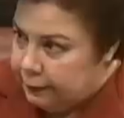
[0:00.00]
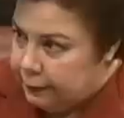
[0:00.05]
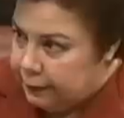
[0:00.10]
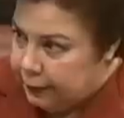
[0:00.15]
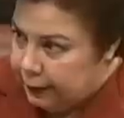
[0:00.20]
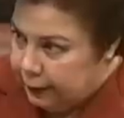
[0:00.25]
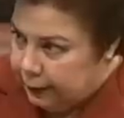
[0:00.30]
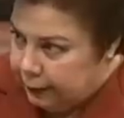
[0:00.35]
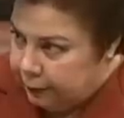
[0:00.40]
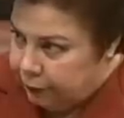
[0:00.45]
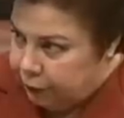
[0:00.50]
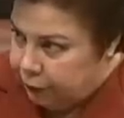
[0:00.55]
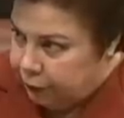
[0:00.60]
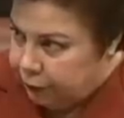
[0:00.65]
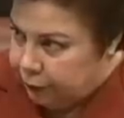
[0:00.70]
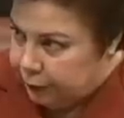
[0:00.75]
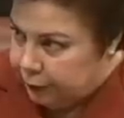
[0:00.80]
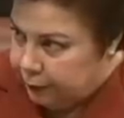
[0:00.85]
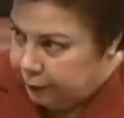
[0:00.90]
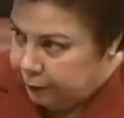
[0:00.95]
las
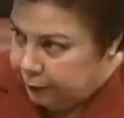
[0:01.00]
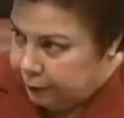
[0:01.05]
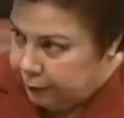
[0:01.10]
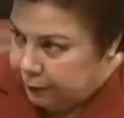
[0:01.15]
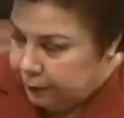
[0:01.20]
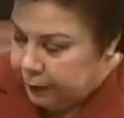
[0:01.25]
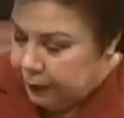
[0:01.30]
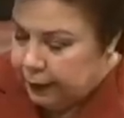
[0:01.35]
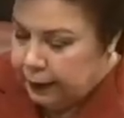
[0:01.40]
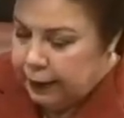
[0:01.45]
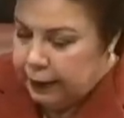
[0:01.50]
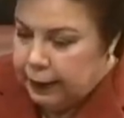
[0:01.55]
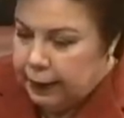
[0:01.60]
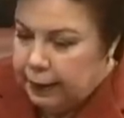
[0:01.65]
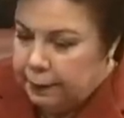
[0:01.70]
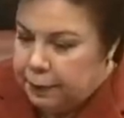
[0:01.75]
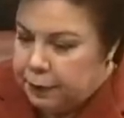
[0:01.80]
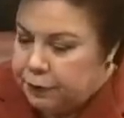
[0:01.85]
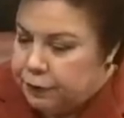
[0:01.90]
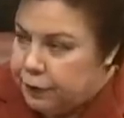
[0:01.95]
elecciones,
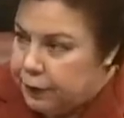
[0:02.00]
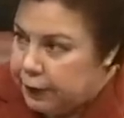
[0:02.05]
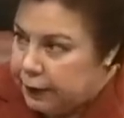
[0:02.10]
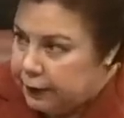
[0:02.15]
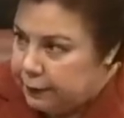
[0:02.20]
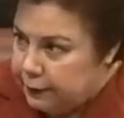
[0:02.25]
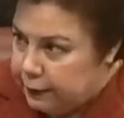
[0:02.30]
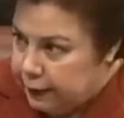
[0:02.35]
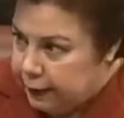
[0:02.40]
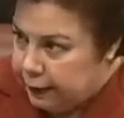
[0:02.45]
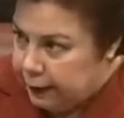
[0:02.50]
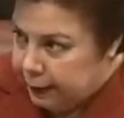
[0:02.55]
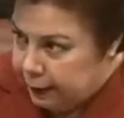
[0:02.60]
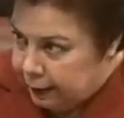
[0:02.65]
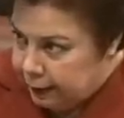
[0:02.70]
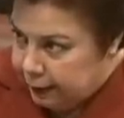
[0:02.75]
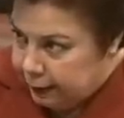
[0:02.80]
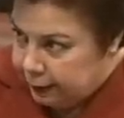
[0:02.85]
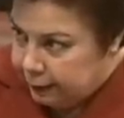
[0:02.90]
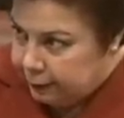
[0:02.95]
la persona que sea
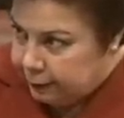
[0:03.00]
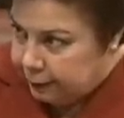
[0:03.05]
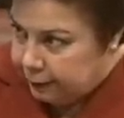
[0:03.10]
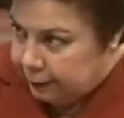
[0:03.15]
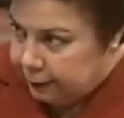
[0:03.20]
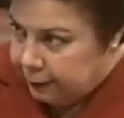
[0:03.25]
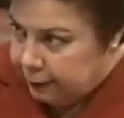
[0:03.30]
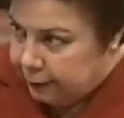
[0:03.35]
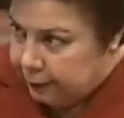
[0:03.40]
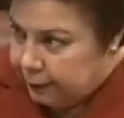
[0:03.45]
electa,